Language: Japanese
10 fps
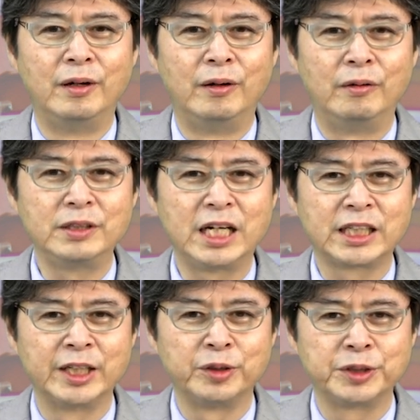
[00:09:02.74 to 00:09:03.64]
音楽
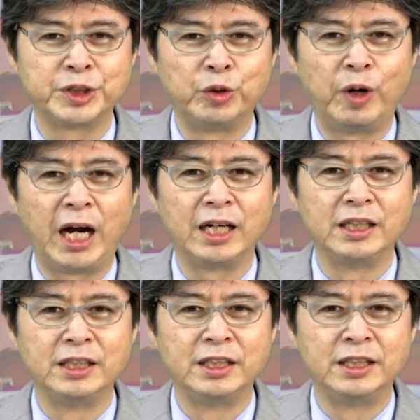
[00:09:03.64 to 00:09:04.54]
科の特徴は、
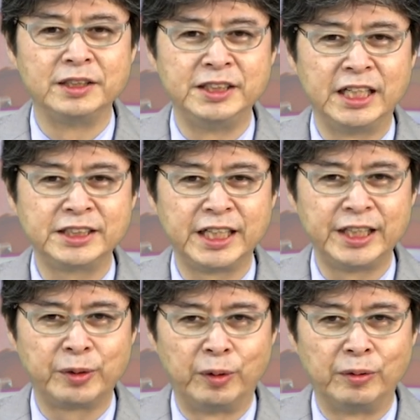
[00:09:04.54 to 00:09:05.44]
2年生
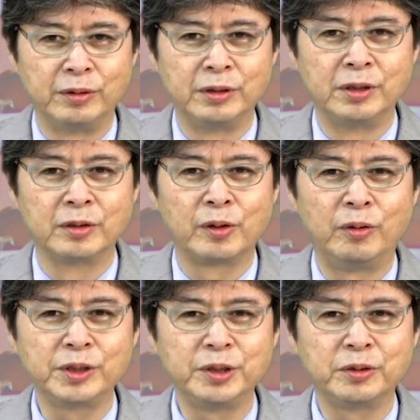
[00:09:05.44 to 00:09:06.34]
以降、
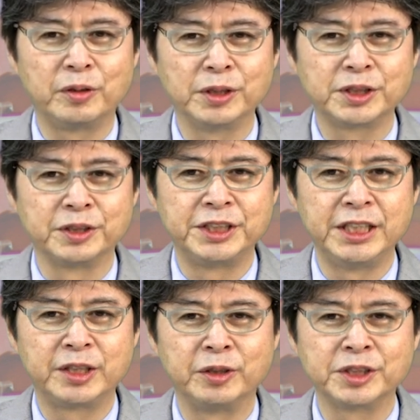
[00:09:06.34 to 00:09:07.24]
公共コースと地
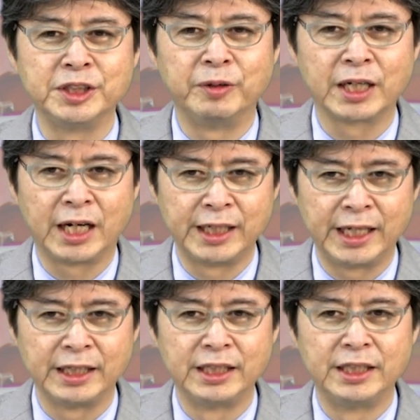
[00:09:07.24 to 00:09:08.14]
域コースに分か
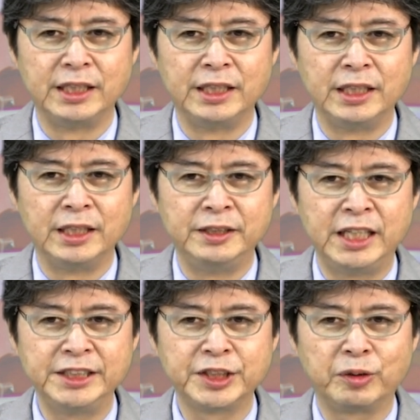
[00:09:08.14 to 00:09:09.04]
れ、2
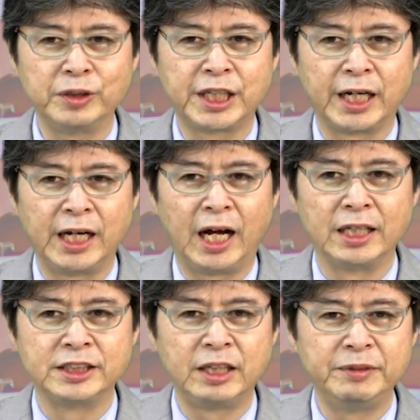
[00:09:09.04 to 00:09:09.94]
年次後期から
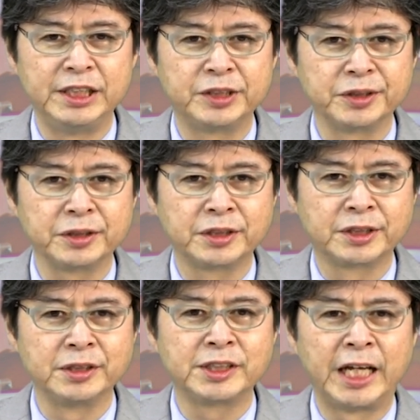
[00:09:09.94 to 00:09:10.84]
ゼミに所属
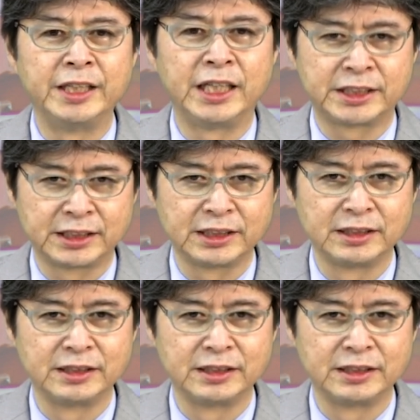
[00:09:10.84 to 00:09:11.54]
する点です。